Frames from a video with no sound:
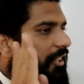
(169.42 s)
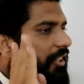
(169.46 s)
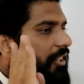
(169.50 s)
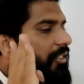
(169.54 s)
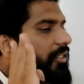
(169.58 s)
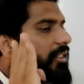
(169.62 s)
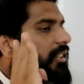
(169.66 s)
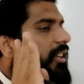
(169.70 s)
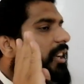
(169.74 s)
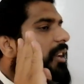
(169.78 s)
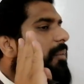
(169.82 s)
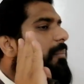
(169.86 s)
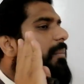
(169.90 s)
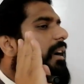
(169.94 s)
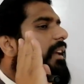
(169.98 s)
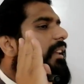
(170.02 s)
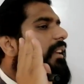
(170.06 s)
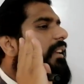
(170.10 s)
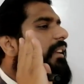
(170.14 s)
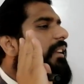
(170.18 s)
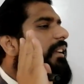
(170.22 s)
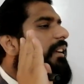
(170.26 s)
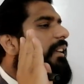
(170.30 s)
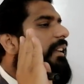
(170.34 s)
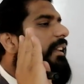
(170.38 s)
कितने
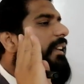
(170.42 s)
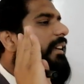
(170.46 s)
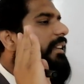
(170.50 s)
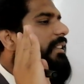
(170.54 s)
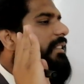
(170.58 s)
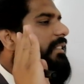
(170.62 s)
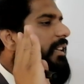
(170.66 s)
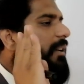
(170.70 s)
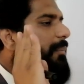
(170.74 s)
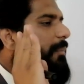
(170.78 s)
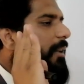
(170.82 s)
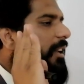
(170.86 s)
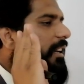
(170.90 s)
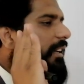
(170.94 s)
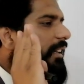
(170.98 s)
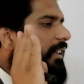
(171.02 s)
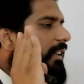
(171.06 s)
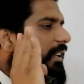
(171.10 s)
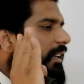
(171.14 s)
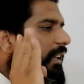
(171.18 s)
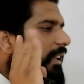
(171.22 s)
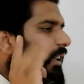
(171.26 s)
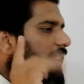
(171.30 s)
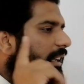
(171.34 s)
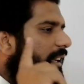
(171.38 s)
मानी निकले किसके मानी
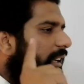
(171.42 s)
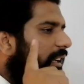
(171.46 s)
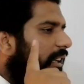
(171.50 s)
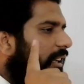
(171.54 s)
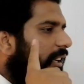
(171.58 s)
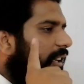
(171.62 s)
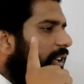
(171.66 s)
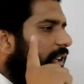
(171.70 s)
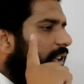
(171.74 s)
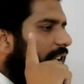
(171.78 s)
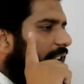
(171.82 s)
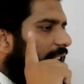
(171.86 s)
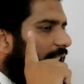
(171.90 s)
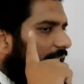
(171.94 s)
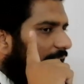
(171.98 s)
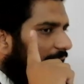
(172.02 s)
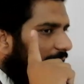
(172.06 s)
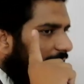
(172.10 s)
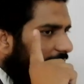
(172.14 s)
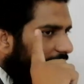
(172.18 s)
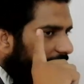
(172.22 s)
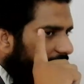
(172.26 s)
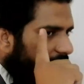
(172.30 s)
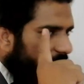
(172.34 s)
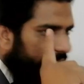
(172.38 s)
निकले
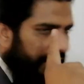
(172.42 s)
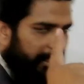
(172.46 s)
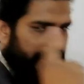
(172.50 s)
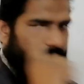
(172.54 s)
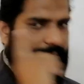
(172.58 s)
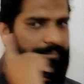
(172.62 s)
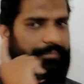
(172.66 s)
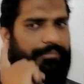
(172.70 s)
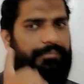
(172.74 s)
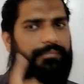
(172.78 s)
ही के